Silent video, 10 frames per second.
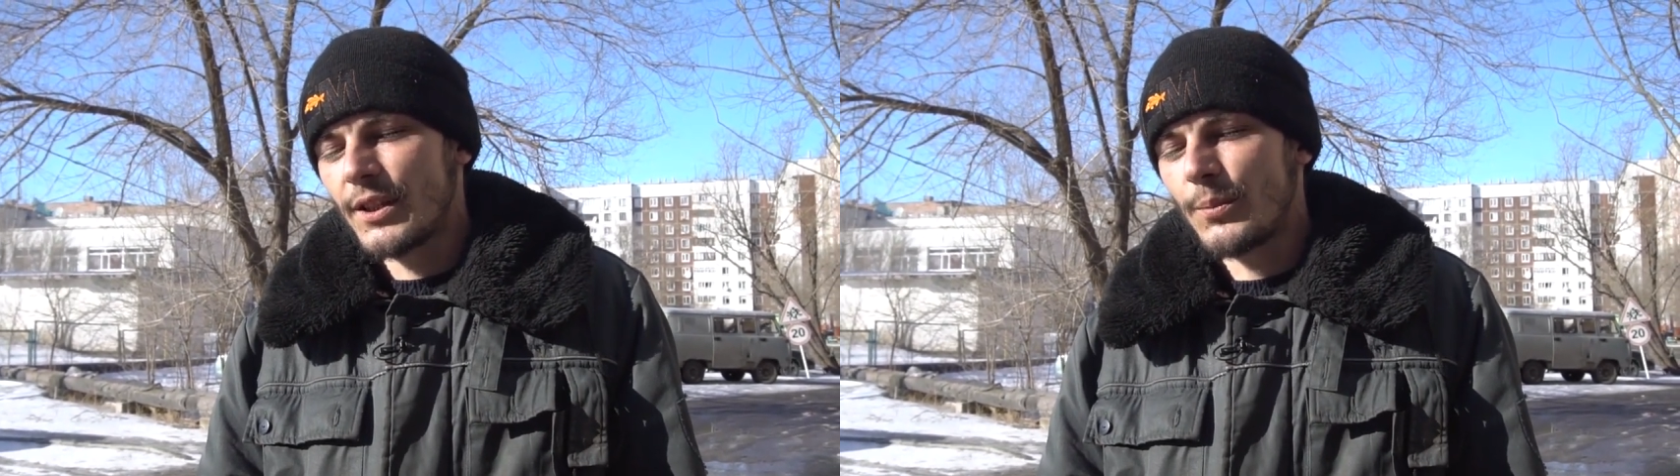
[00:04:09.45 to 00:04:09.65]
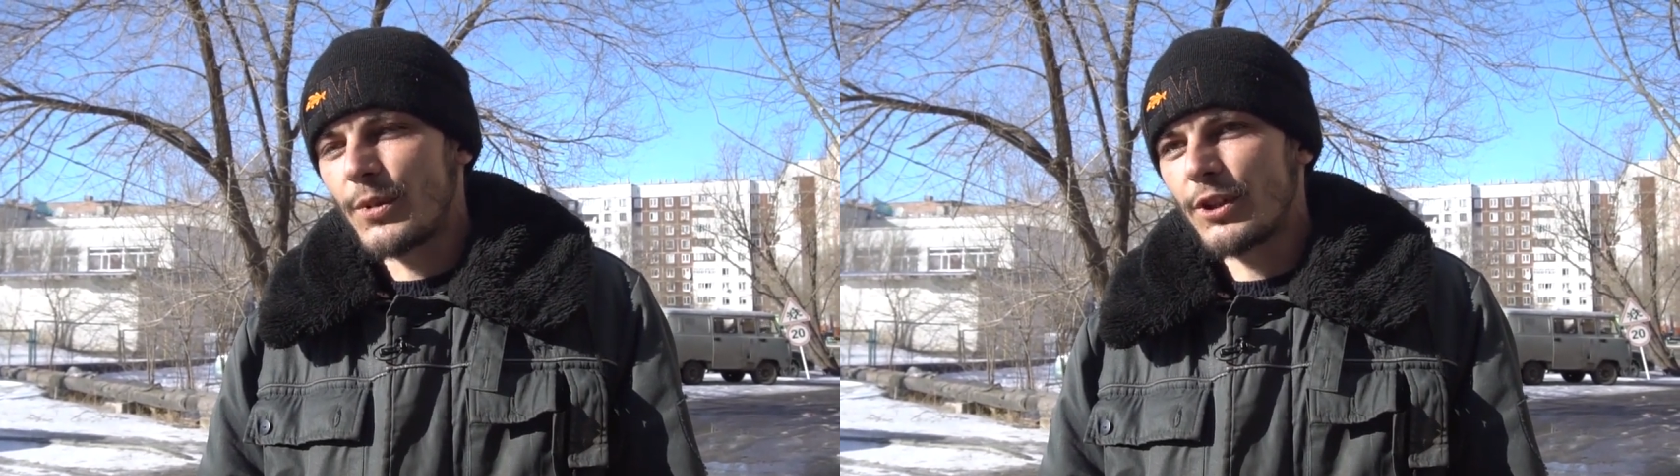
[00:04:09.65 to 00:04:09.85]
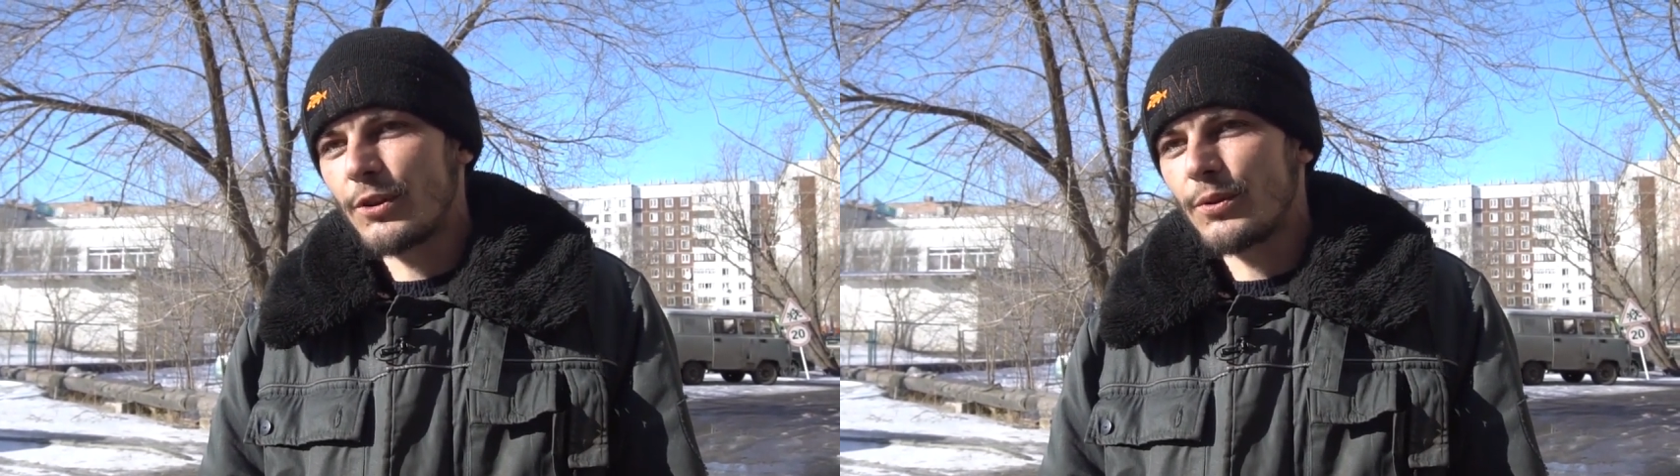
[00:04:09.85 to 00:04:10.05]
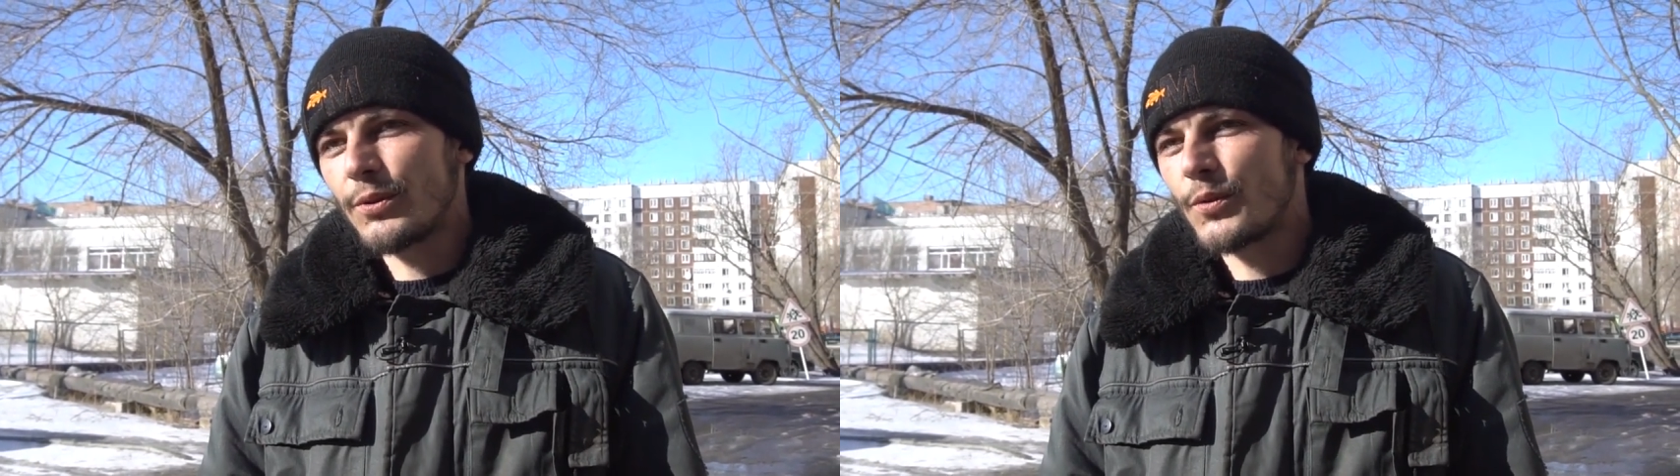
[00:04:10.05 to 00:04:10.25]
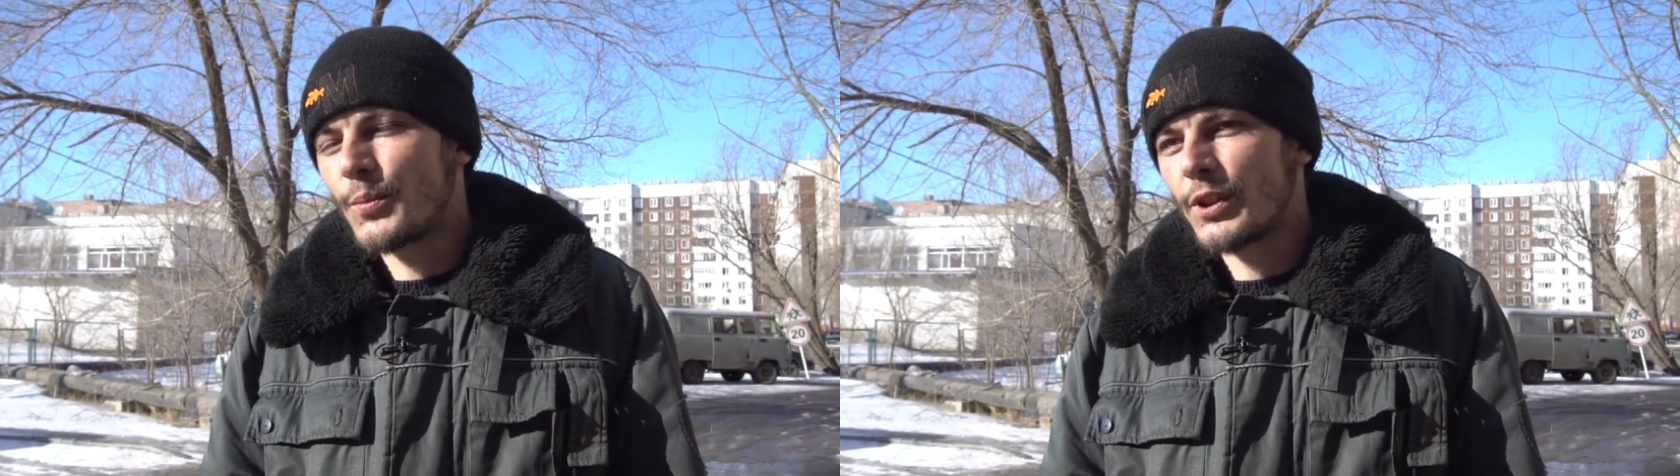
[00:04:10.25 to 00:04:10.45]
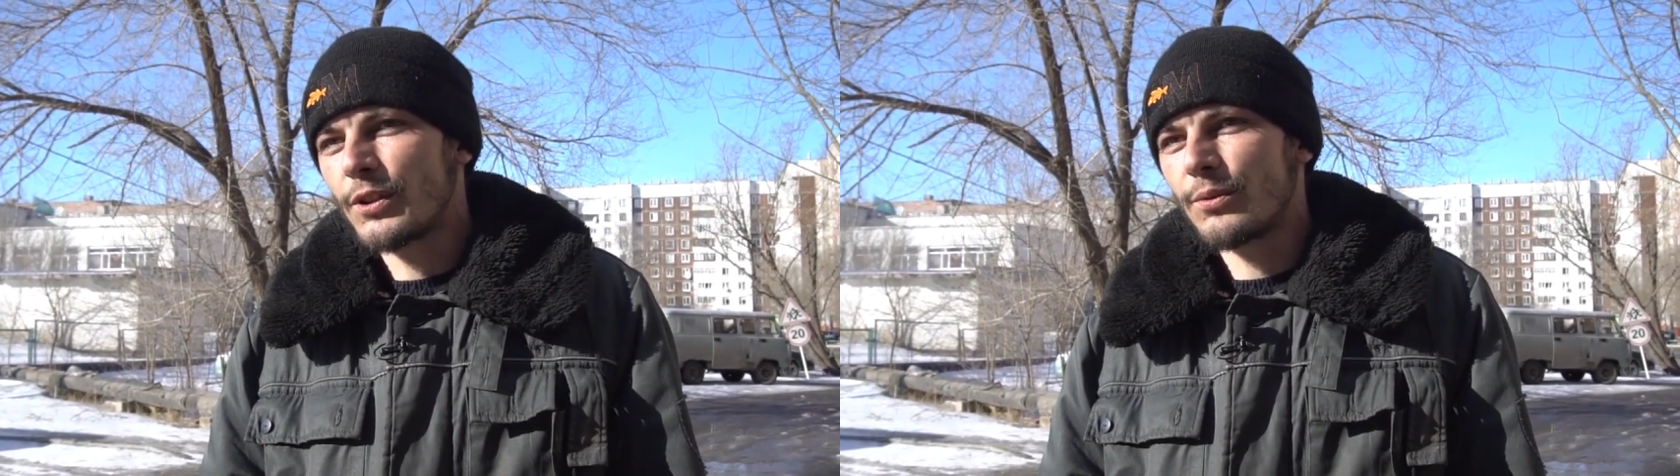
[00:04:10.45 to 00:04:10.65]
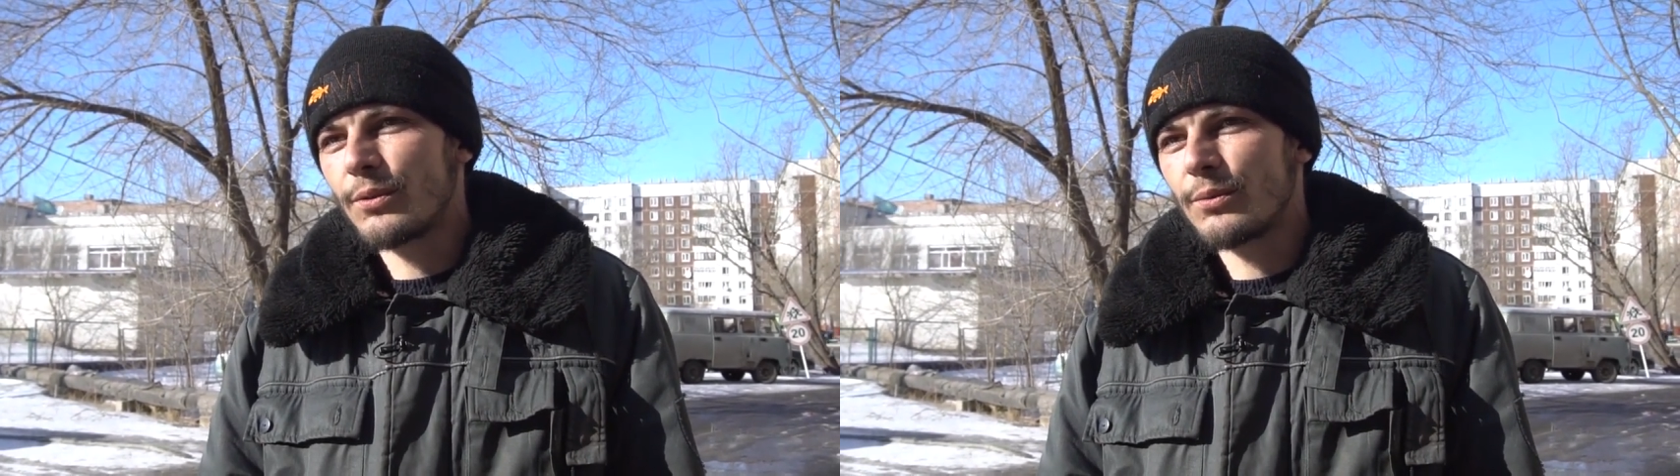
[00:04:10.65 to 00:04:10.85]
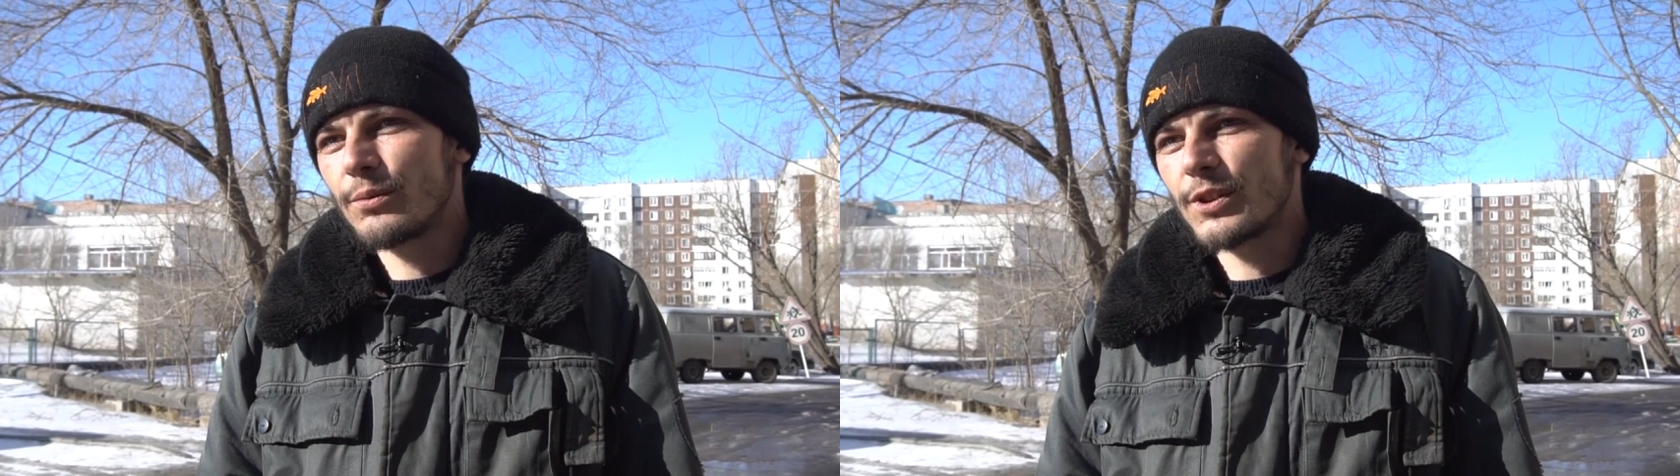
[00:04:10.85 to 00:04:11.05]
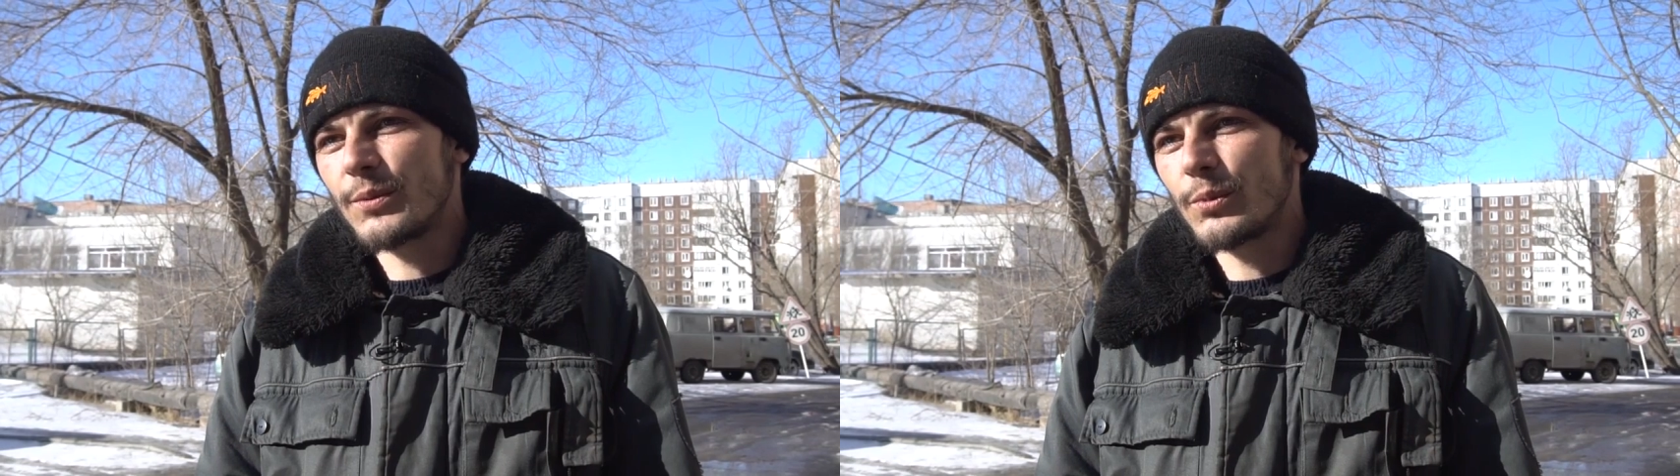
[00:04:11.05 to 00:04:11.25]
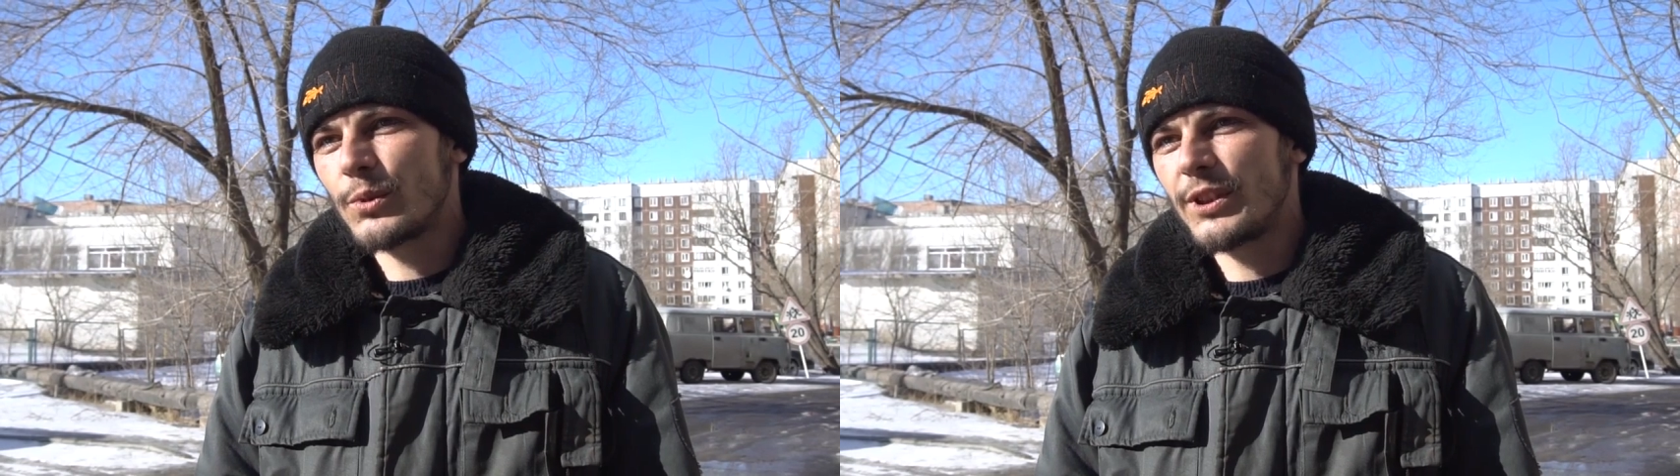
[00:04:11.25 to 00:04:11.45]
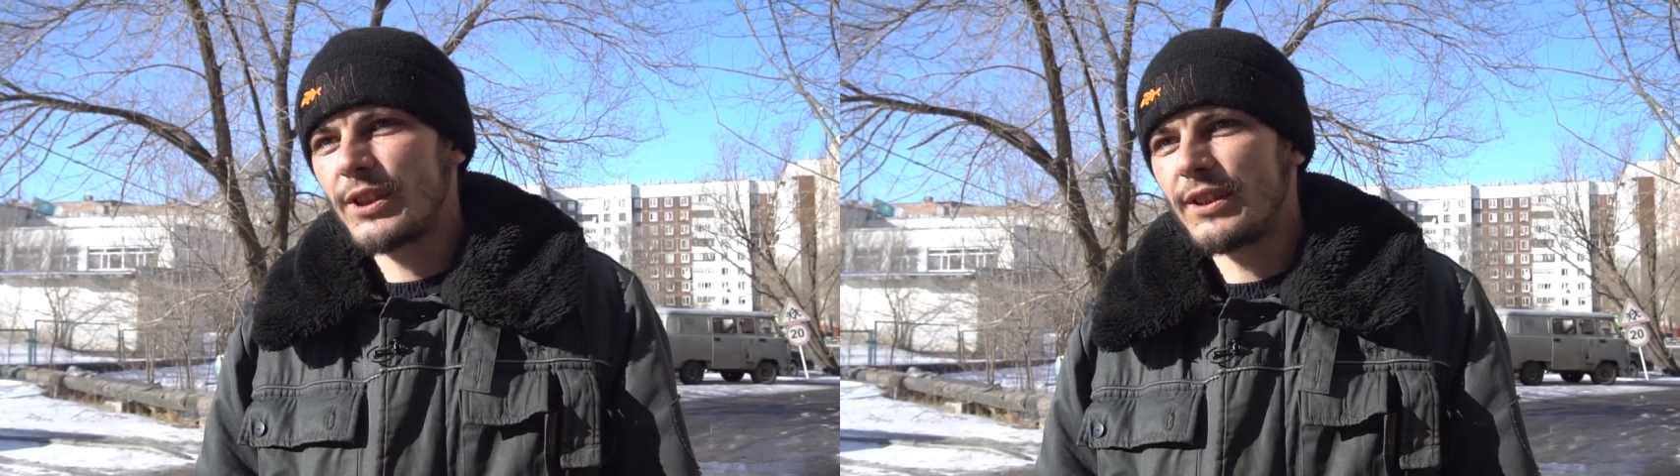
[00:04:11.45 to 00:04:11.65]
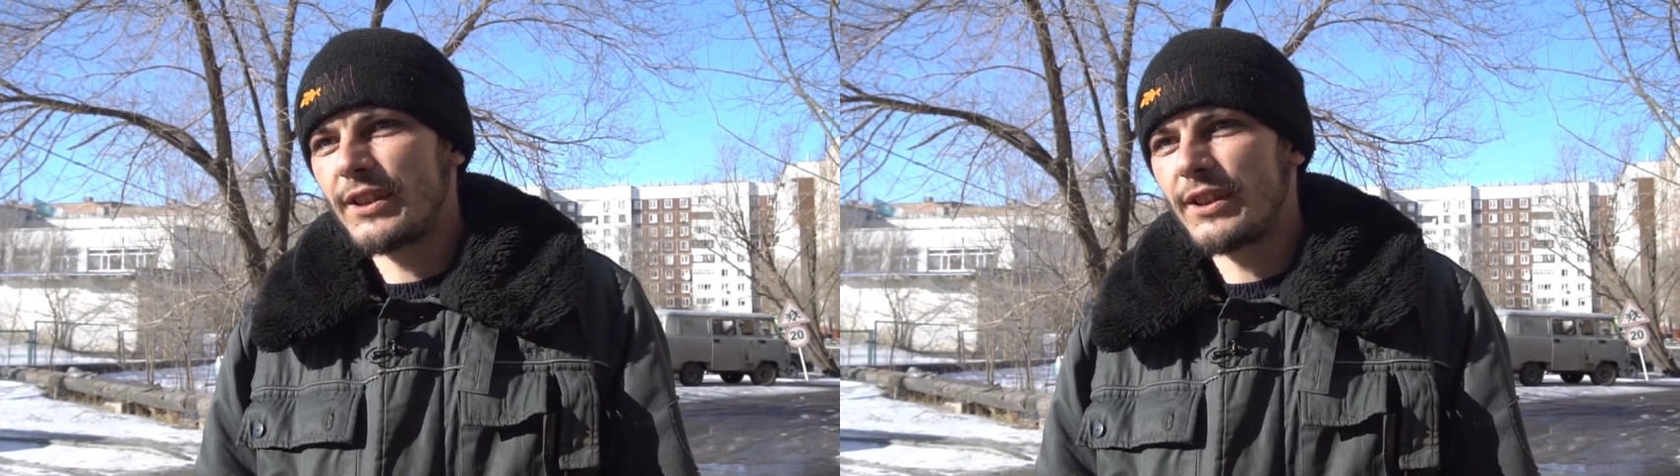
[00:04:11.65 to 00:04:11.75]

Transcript: И потихоньку-потихоньку запустили.